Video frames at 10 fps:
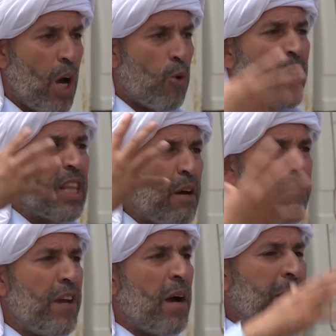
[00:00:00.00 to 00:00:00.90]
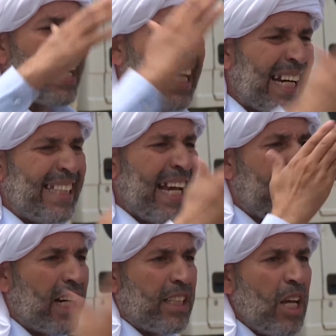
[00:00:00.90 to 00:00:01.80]
ونظافيه من كارتي
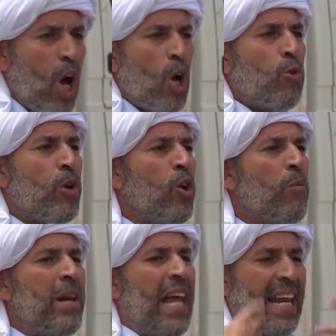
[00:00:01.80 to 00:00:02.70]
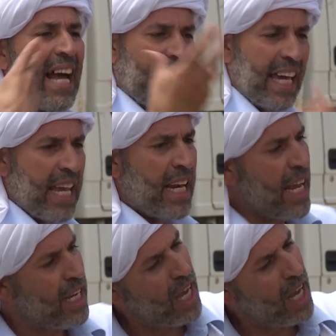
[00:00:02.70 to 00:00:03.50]
لكارتي نوري لهم باللي حنا نقيين هاي